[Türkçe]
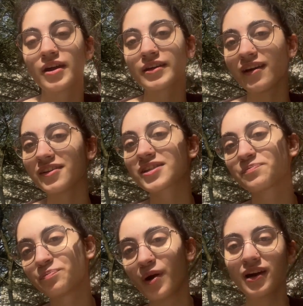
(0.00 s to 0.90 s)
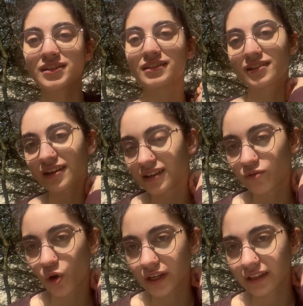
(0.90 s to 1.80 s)
Yalnız bazı trigger
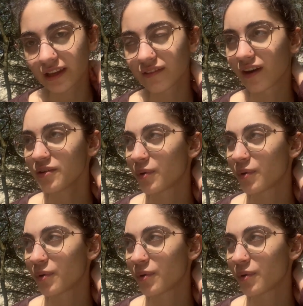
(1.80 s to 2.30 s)
warningleri var,